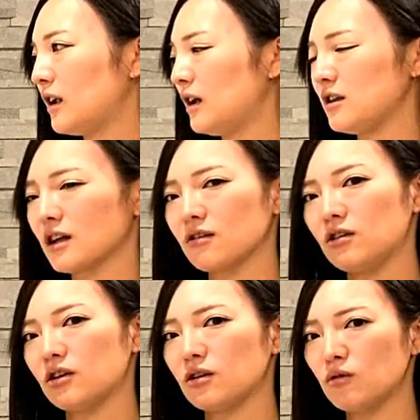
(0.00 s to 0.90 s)
ね、意思確
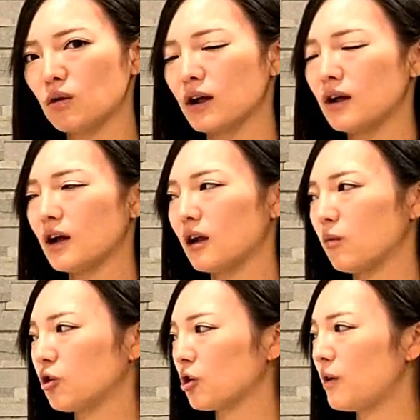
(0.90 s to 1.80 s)
認っていうのはあの
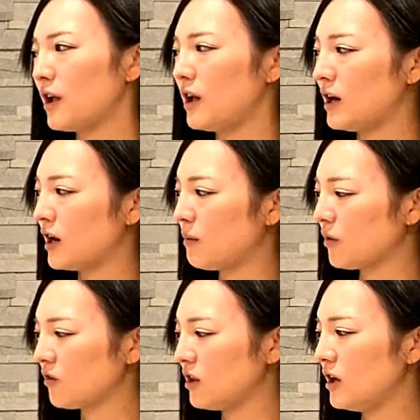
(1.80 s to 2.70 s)
求められま
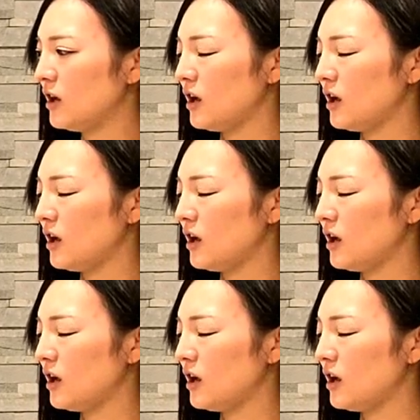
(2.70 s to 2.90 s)
すし、